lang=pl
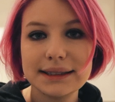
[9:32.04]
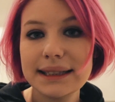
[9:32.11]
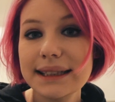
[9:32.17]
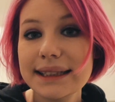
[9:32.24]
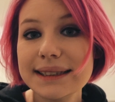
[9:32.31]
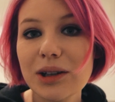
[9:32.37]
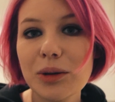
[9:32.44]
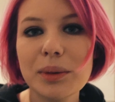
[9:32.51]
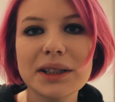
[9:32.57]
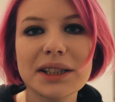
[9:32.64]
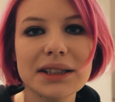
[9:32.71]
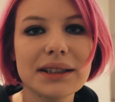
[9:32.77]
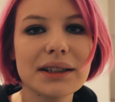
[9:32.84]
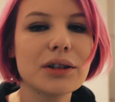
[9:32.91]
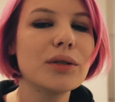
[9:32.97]
Dzięki za
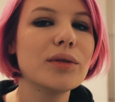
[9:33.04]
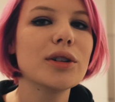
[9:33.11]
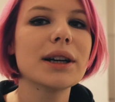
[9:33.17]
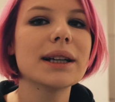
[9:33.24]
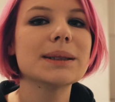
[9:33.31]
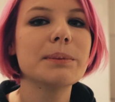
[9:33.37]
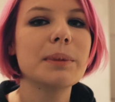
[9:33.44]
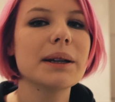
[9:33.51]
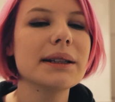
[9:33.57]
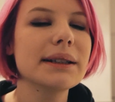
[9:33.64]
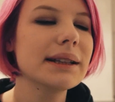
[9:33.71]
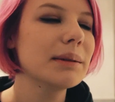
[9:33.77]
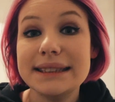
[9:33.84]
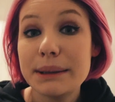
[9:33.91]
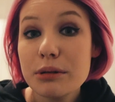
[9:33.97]
obejrzenie tego vloga z
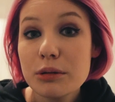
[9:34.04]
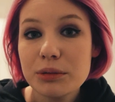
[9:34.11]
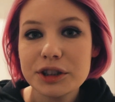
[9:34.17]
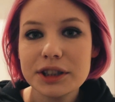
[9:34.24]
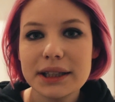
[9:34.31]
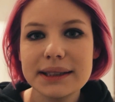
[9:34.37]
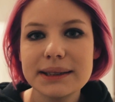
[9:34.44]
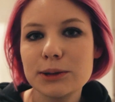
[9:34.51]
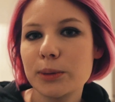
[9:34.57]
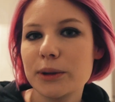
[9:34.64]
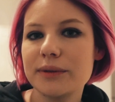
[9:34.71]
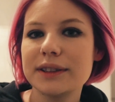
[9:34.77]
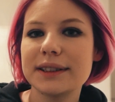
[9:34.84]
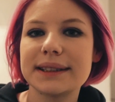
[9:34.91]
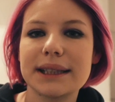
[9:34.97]
Berlina. Nie był może jakiś
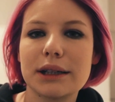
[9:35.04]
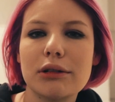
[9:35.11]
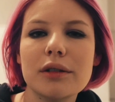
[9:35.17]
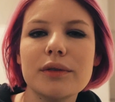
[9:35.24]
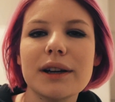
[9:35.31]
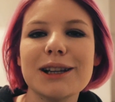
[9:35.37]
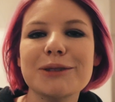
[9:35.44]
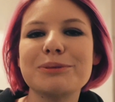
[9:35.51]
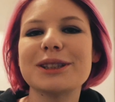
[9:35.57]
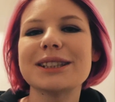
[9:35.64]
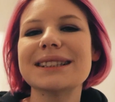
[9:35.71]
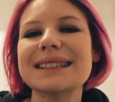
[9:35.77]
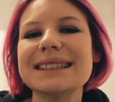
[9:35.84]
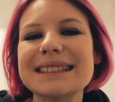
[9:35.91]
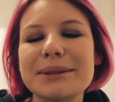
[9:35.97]
super wystrzałowy, ale
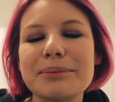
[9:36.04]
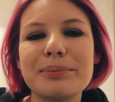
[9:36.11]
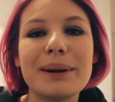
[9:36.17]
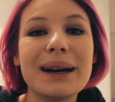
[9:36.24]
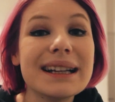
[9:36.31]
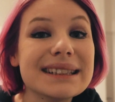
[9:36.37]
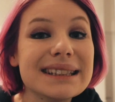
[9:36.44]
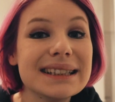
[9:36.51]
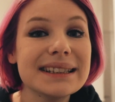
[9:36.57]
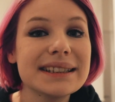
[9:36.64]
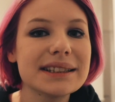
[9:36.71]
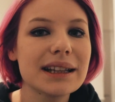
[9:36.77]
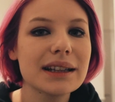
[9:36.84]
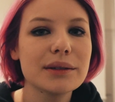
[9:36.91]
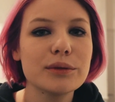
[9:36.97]
przyznaję, że bardziej
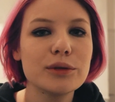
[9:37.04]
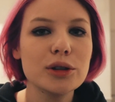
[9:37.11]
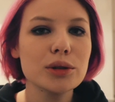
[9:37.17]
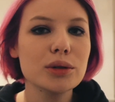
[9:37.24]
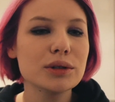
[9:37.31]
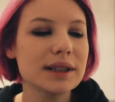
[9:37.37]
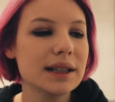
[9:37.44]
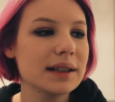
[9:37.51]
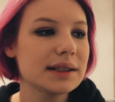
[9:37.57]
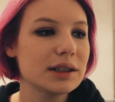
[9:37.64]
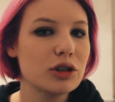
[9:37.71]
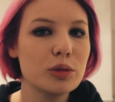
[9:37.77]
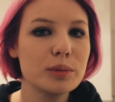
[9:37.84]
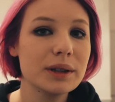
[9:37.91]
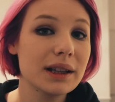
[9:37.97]
niż na tym vlogu
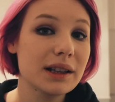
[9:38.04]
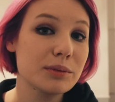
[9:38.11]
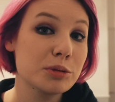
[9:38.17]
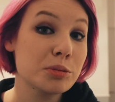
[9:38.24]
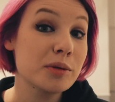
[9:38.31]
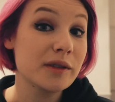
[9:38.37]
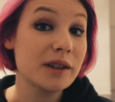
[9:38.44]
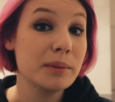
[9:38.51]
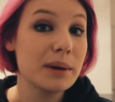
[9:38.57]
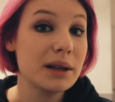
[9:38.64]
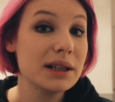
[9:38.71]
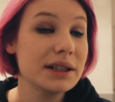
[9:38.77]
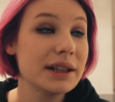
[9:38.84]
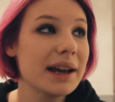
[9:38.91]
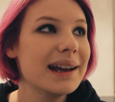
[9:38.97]
zależało mi na tym, żeby w tym
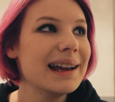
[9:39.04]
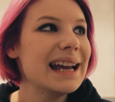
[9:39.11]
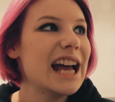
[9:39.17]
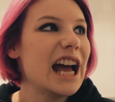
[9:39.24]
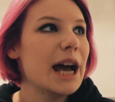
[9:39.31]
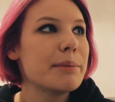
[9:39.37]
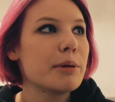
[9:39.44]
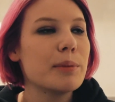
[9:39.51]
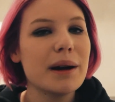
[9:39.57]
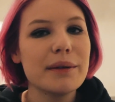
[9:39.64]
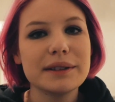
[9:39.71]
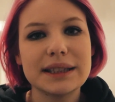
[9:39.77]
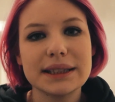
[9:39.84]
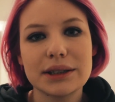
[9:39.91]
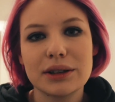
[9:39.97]
Berlinie
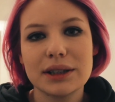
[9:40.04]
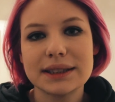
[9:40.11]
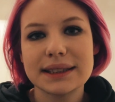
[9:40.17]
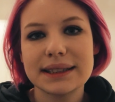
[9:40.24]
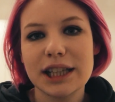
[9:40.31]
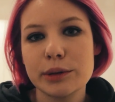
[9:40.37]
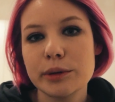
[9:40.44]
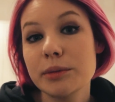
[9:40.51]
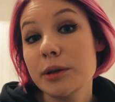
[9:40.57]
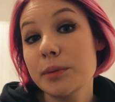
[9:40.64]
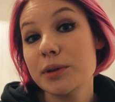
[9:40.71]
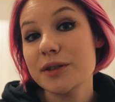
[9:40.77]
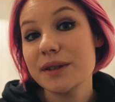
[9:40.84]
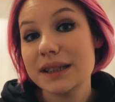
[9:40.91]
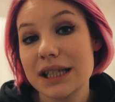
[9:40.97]
pobawić się trochę ze znajomymi i
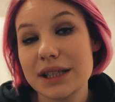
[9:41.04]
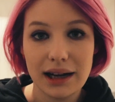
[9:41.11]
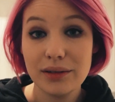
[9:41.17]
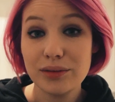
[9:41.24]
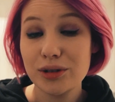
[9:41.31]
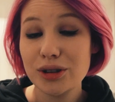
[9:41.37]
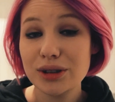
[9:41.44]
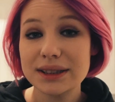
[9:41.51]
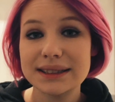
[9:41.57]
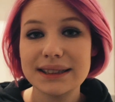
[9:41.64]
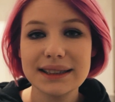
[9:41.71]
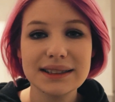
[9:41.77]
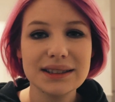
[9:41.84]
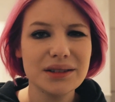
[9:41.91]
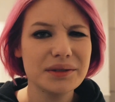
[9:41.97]
pozwiedzać. A vlog
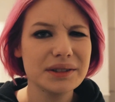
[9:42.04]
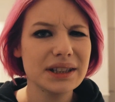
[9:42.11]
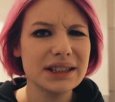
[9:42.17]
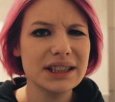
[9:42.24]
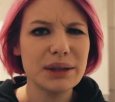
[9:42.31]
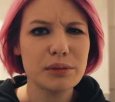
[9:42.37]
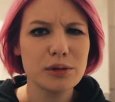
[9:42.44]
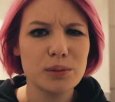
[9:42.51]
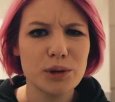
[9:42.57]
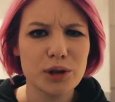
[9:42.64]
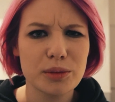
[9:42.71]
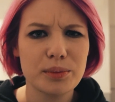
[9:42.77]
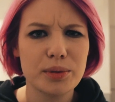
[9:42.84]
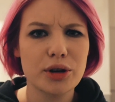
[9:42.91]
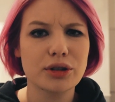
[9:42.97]
zdecydowanie nie był
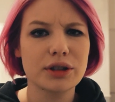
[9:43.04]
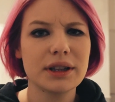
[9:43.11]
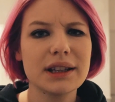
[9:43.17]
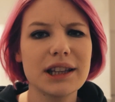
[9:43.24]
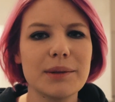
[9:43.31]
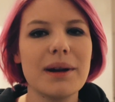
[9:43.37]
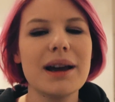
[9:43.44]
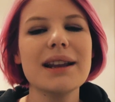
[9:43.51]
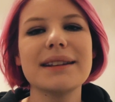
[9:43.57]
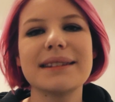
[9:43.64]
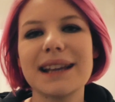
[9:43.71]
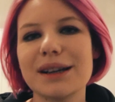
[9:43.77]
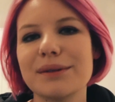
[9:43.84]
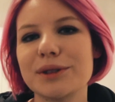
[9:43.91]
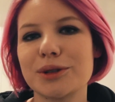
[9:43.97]
moim priorytetem, ale i
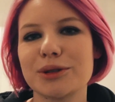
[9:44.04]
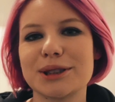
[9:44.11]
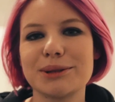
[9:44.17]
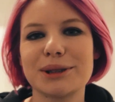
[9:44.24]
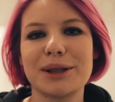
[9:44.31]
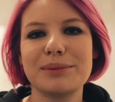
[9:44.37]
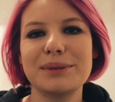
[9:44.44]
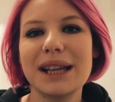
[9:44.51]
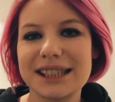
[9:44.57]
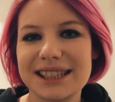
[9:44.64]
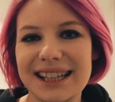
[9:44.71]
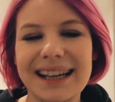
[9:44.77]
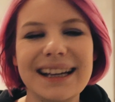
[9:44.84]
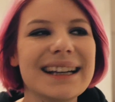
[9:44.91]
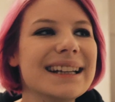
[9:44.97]
tak wyszło całkiem
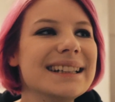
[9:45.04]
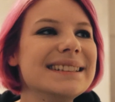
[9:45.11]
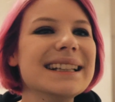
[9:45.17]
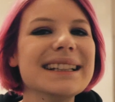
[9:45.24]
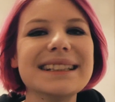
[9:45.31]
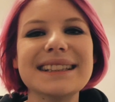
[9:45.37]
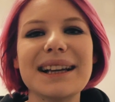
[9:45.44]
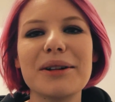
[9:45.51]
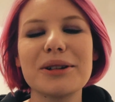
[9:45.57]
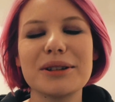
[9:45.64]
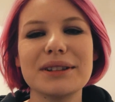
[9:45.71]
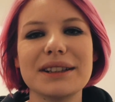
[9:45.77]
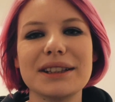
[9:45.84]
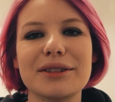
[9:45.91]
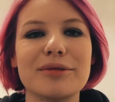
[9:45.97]
nieźle. Dzięki za
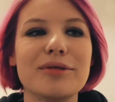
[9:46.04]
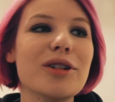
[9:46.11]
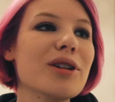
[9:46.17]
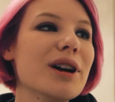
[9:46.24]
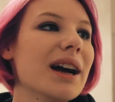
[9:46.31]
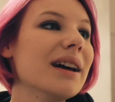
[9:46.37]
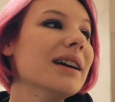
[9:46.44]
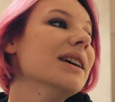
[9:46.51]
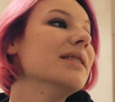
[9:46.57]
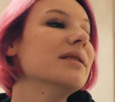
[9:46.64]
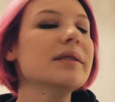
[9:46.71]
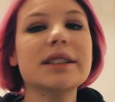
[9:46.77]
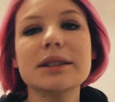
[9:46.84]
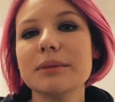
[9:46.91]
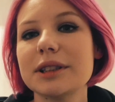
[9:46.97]
oglądanie vloga.
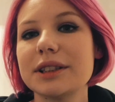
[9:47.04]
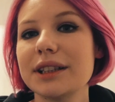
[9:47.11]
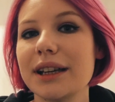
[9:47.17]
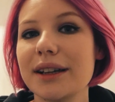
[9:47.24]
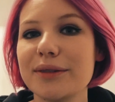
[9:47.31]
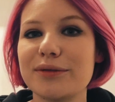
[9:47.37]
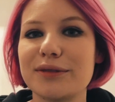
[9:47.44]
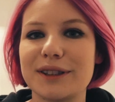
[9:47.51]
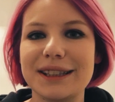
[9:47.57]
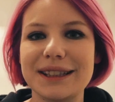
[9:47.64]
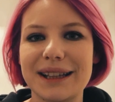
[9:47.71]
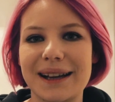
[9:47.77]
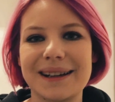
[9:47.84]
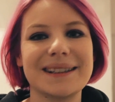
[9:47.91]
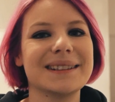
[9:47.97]
Widzimy się w
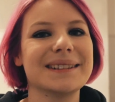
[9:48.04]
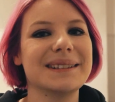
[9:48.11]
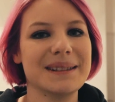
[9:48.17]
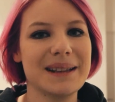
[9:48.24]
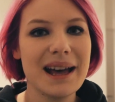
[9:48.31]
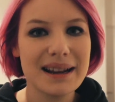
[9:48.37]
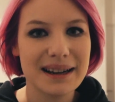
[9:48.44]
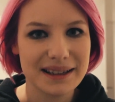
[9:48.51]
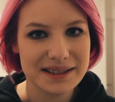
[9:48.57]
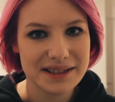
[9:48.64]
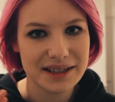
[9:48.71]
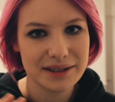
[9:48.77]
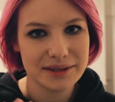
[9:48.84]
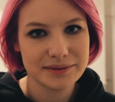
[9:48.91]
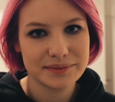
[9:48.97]
Chinach. Na
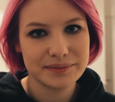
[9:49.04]
razie.